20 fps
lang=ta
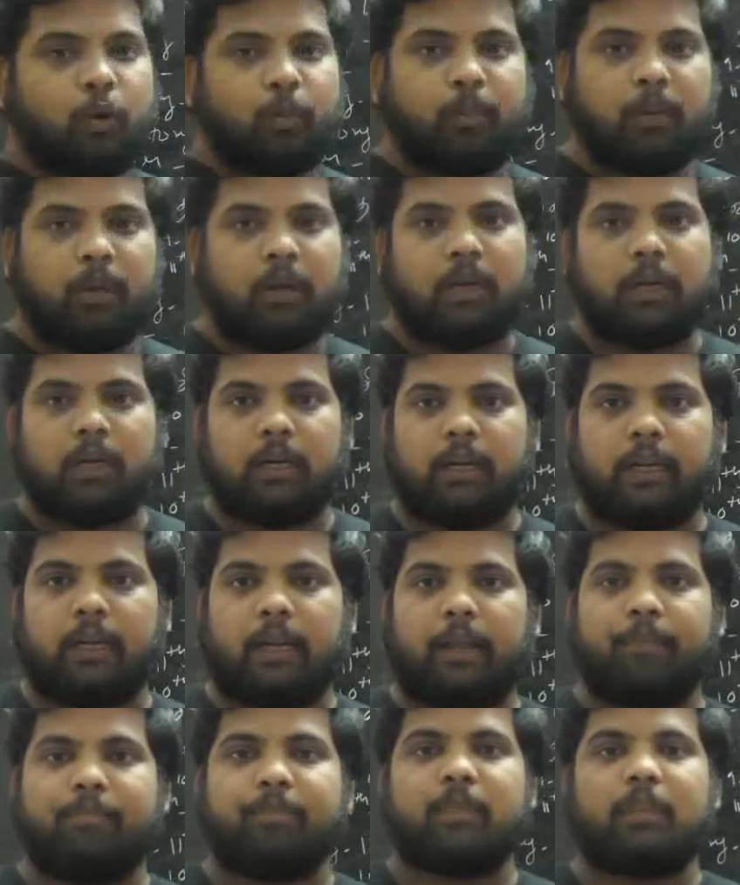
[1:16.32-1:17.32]
குறிப்புகள் இருக்கு
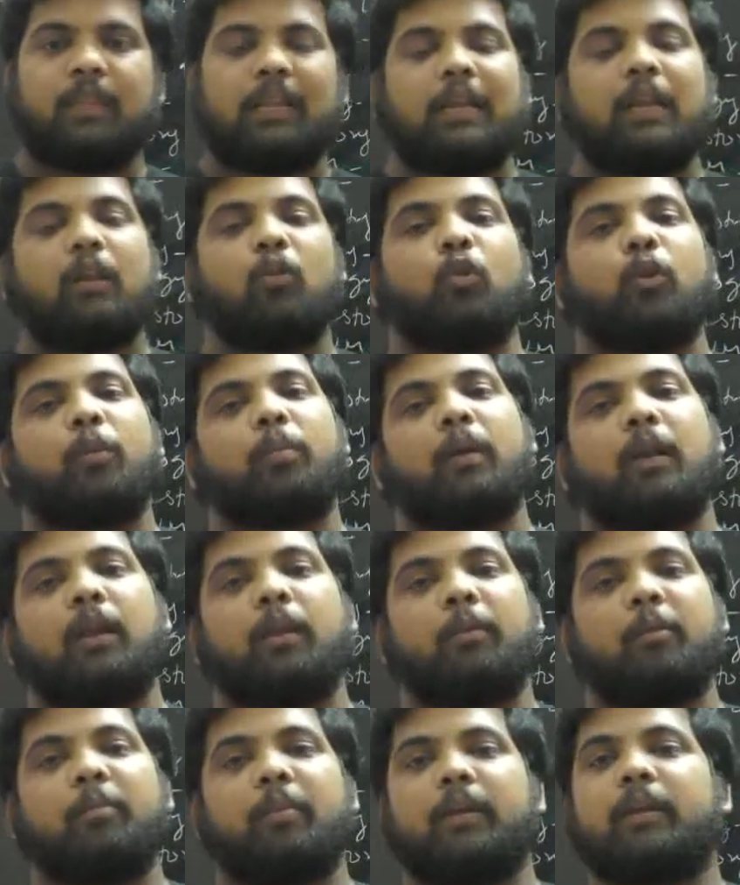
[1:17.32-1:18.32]
இல்லைங்களா இலக்கண குறிப்புகள்
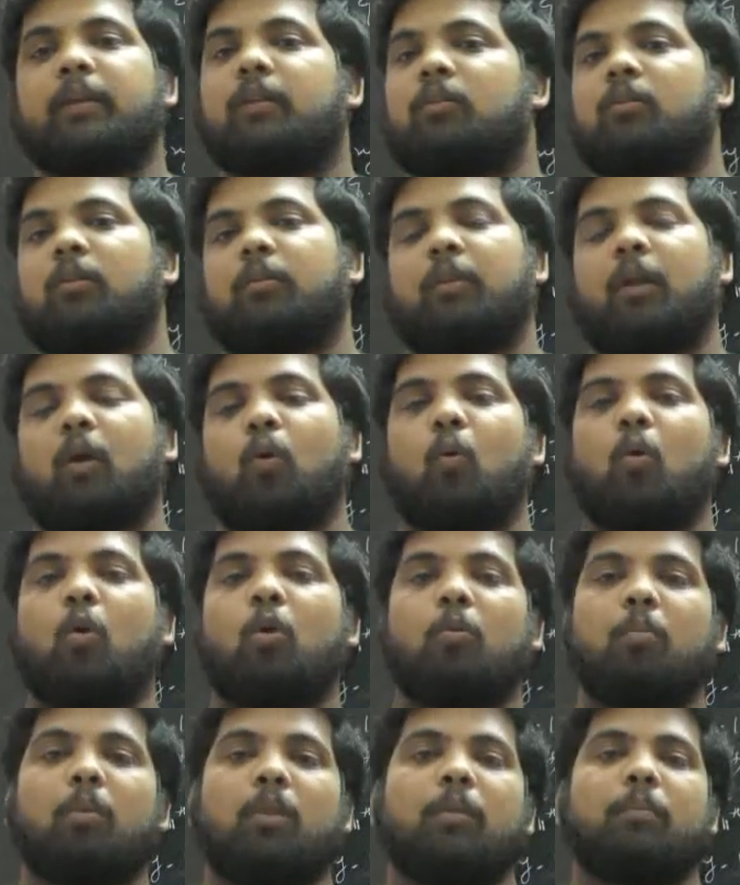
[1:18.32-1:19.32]
எப்படி படிக்கிறது அப்படின்னா
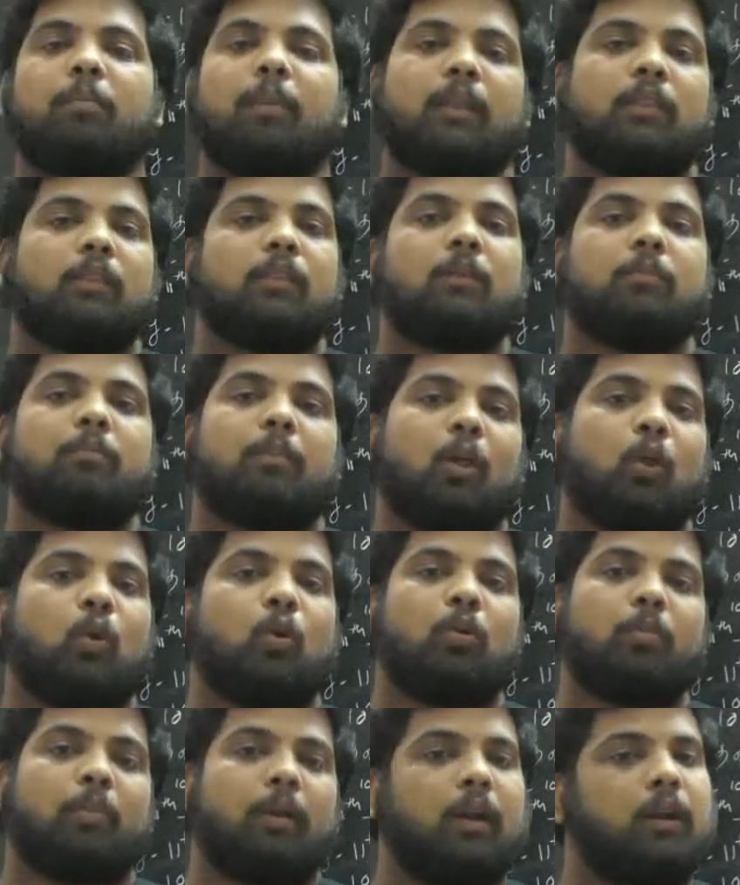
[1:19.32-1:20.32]
ஒன்பது பத்து
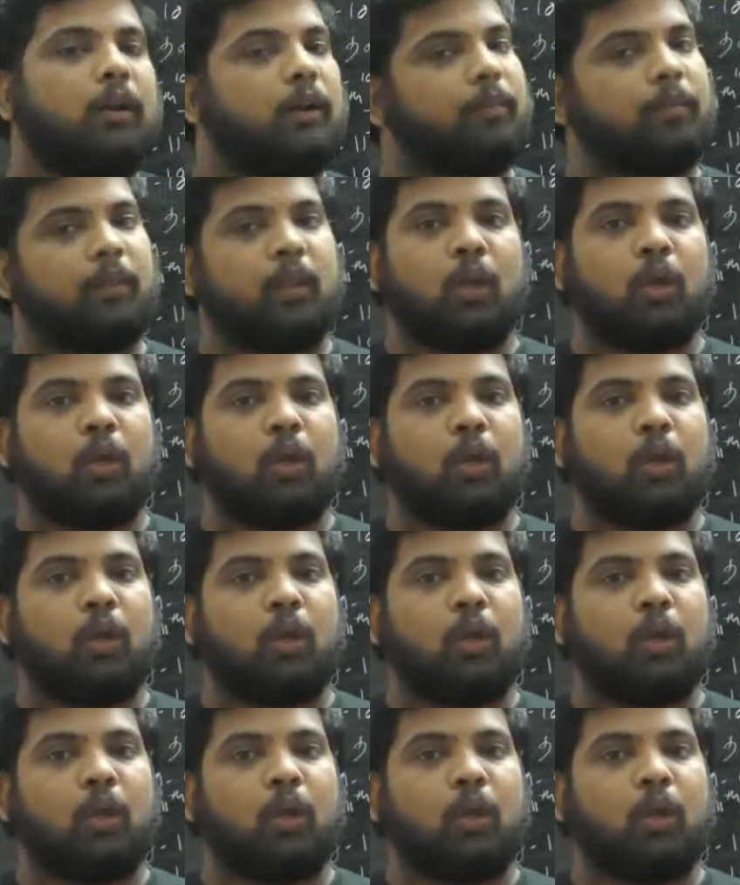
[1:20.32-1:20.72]
பதினொன்று பன்னெண்டு